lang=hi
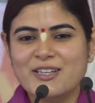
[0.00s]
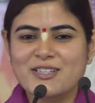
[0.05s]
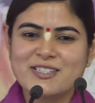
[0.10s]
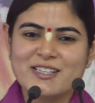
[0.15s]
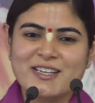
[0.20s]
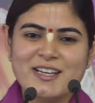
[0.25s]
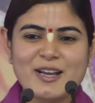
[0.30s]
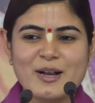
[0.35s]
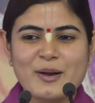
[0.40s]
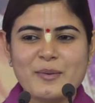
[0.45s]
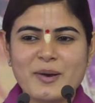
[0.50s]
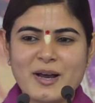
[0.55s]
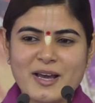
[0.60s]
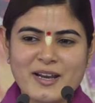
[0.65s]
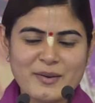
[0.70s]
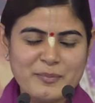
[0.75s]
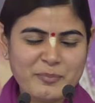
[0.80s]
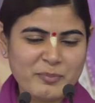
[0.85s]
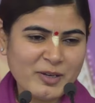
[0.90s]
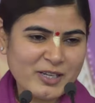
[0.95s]
इसने
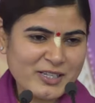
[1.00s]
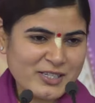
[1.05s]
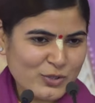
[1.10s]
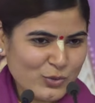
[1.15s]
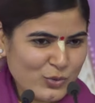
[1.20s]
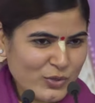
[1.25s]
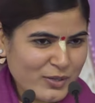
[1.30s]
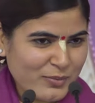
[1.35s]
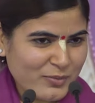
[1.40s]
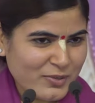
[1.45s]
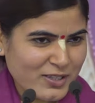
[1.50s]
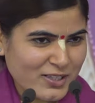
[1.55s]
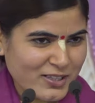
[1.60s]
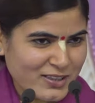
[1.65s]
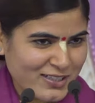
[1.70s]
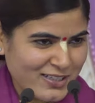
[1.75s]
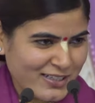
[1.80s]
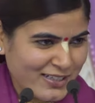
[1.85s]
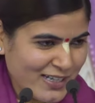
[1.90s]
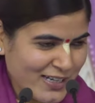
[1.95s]
हमारे पैसों की
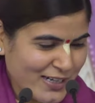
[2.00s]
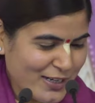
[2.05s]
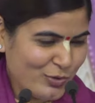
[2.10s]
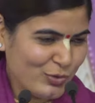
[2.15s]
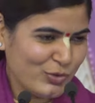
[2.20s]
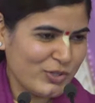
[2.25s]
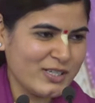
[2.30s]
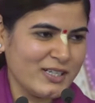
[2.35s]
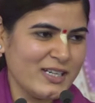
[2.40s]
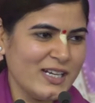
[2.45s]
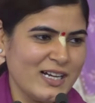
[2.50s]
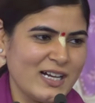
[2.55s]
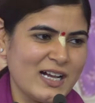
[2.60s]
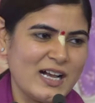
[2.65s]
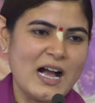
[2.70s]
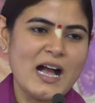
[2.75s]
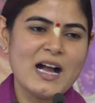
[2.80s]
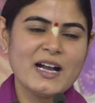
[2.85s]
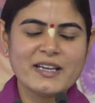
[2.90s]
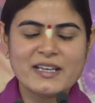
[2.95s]
मदद करी अरे उसने
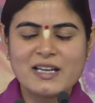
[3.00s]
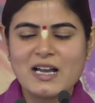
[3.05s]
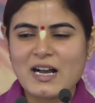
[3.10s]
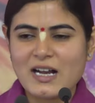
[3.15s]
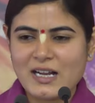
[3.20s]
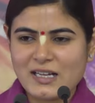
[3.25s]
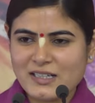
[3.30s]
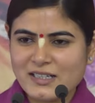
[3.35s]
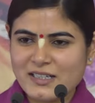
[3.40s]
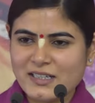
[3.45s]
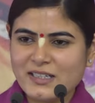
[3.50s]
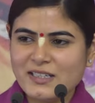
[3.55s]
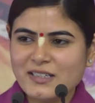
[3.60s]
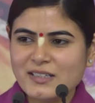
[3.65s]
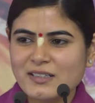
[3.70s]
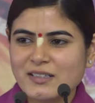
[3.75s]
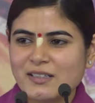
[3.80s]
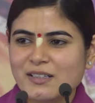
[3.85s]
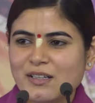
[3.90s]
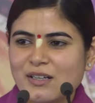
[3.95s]
का खाक करी
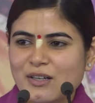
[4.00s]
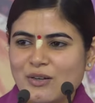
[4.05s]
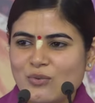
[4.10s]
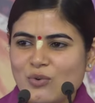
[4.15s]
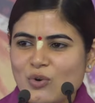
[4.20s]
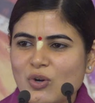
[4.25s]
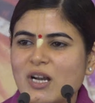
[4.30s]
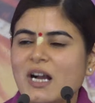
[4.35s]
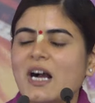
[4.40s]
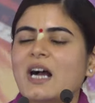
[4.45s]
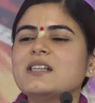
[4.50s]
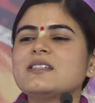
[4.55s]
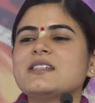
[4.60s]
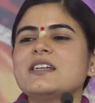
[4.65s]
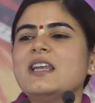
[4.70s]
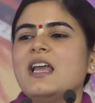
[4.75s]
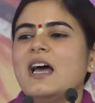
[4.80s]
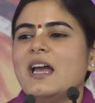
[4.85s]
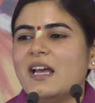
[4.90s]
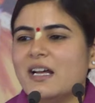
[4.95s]
वो कहां
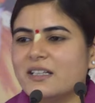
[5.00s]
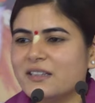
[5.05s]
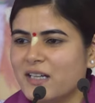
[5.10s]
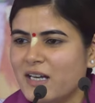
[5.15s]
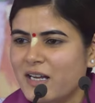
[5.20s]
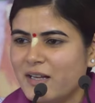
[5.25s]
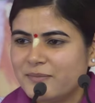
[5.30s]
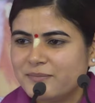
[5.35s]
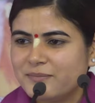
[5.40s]
से लाया था